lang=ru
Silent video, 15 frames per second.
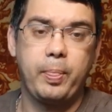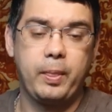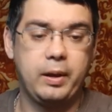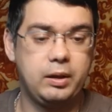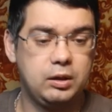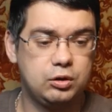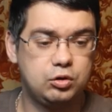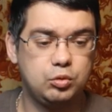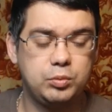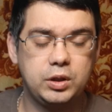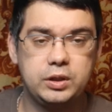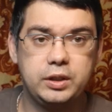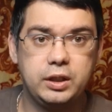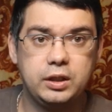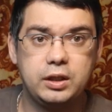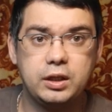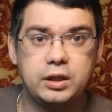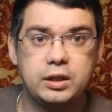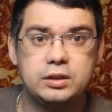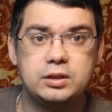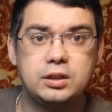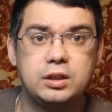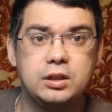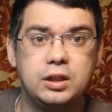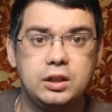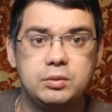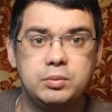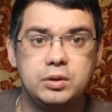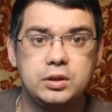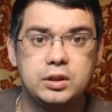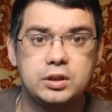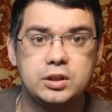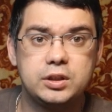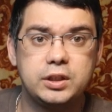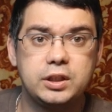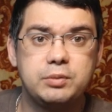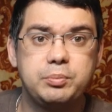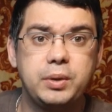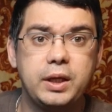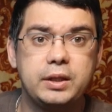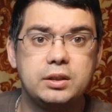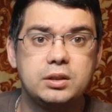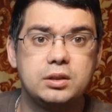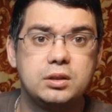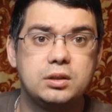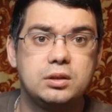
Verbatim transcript: а на ту модель как раз-таки надо было где-то 65.